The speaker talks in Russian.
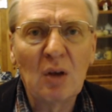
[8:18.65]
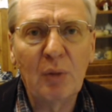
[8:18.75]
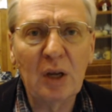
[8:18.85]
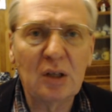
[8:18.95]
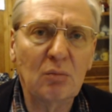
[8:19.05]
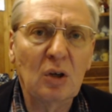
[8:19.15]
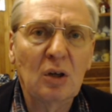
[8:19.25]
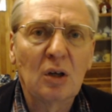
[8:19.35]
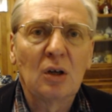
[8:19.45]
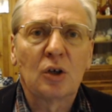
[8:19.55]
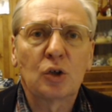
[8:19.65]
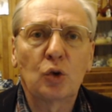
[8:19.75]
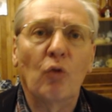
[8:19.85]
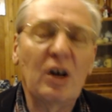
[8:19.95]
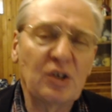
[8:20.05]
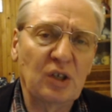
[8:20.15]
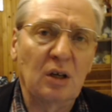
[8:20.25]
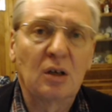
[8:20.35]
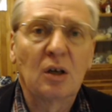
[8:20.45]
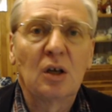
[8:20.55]
При этом, что
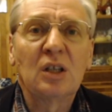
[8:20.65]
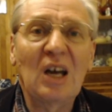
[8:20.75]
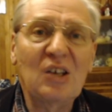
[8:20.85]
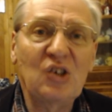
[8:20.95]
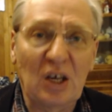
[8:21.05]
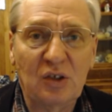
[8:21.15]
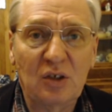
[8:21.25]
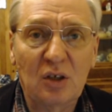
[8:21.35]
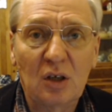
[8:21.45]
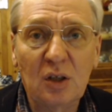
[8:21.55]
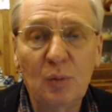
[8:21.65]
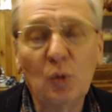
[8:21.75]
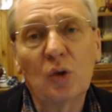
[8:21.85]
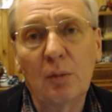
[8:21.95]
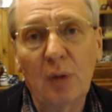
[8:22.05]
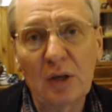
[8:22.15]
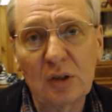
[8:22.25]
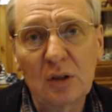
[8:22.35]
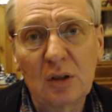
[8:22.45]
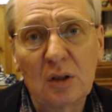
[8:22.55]
важно, та часть дебютной
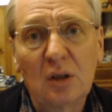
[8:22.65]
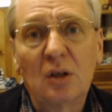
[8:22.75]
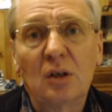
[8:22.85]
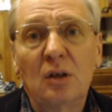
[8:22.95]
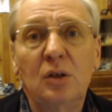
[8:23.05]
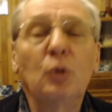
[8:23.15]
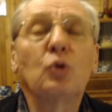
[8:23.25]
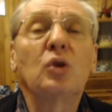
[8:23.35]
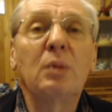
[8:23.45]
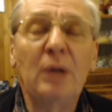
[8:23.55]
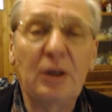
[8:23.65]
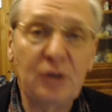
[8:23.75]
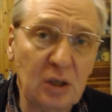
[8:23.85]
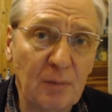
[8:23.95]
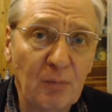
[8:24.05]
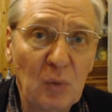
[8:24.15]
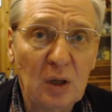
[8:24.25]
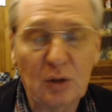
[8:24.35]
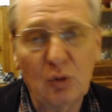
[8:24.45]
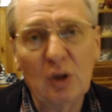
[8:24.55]
базы, дебютной библиотеки,
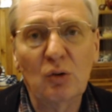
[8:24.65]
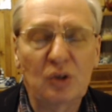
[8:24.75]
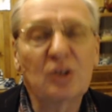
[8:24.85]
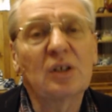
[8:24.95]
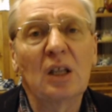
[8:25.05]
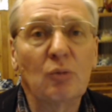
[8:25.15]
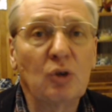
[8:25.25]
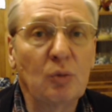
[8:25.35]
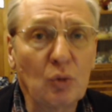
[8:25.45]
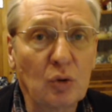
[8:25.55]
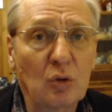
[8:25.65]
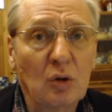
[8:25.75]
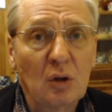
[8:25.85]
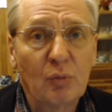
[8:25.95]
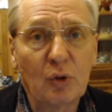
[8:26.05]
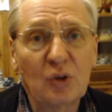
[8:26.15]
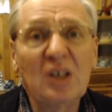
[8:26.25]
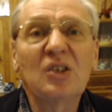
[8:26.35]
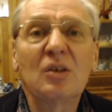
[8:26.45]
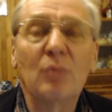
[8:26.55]
которая относится к данному дебюту, просто
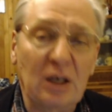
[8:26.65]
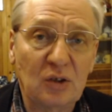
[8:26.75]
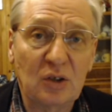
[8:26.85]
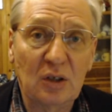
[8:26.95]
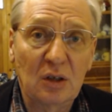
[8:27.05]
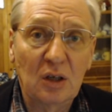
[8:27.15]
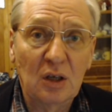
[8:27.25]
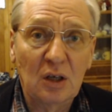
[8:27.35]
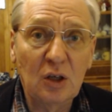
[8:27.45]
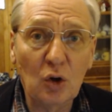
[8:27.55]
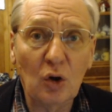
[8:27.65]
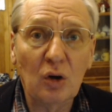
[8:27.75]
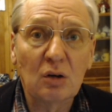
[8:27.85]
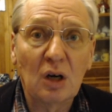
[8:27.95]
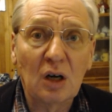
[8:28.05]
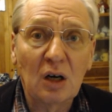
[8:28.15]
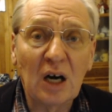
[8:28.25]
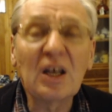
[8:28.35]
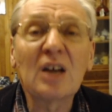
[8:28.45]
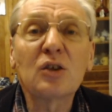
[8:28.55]
изымается. Ее,
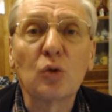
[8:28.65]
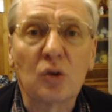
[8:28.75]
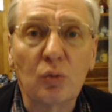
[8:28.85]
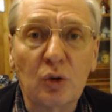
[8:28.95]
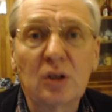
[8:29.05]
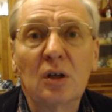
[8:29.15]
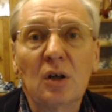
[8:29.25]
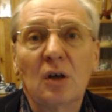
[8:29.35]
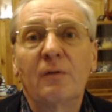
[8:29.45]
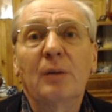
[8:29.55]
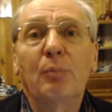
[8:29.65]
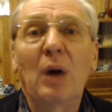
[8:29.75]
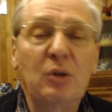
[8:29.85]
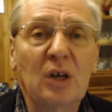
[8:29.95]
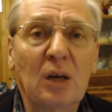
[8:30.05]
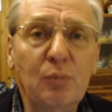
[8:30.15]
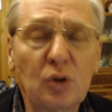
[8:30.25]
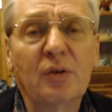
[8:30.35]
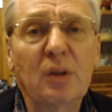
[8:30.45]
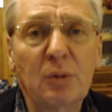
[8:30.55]
она отсутствует в памяти
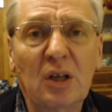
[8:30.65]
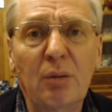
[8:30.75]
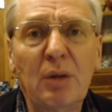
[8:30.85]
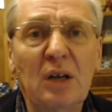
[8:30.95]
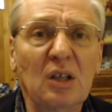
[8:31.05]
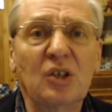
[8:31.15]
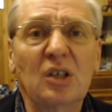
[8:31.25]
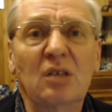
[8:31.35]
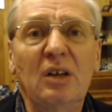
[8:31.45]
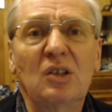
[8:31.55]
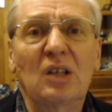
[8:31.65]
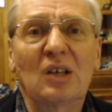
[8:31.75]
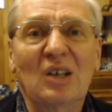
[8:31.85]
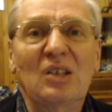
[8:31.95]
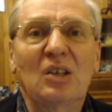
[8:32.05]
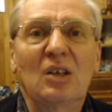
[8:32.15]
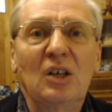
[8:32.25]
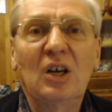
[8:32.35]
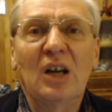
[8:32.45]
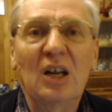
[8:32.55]
компьютеров, иными словами, они должны творить, так сказать,
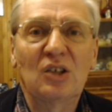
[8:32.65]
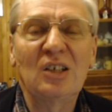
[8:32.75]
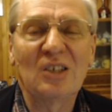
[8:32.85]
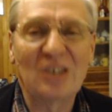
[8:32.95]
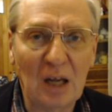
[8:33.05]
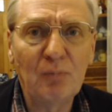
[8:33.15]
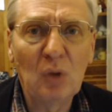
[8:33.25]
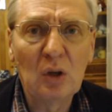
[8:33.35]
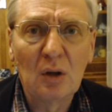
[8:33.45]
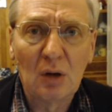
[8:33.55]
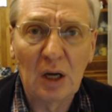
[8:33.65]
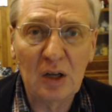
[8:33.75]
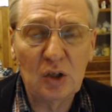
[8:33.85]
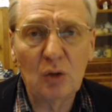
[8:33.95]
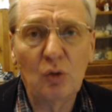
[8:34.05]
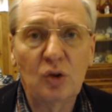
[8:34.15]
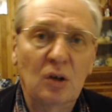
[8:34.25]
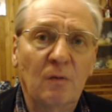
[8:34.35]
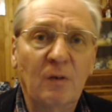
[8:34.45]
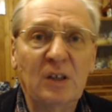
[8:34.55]
играть с листа, ориентируясь
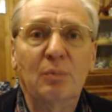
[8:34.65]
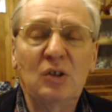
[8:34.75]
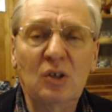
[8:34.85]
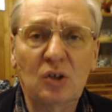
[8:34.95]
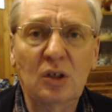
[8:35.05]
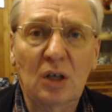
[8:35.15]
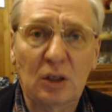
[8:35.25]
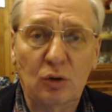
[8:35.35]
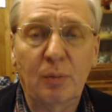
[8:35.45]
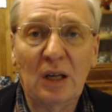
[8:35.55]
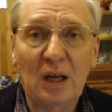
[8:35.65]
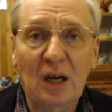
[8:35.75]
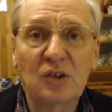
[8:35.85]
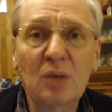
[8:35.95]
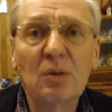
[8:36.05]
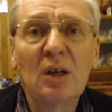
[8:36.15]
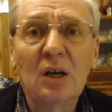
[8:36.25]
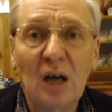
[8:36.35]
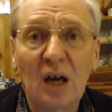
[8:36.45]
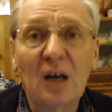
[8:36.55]
в этой позиции, которая предлагается им,
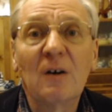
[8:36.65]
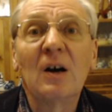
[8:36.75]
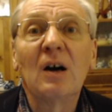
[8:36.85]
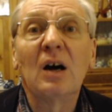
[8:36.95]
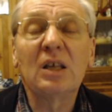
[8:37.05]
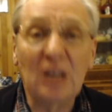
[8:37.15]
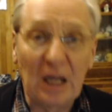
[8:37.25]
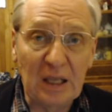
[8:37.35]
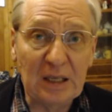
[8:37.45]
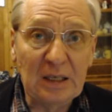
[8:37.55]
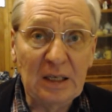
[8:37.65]
как оригинальной.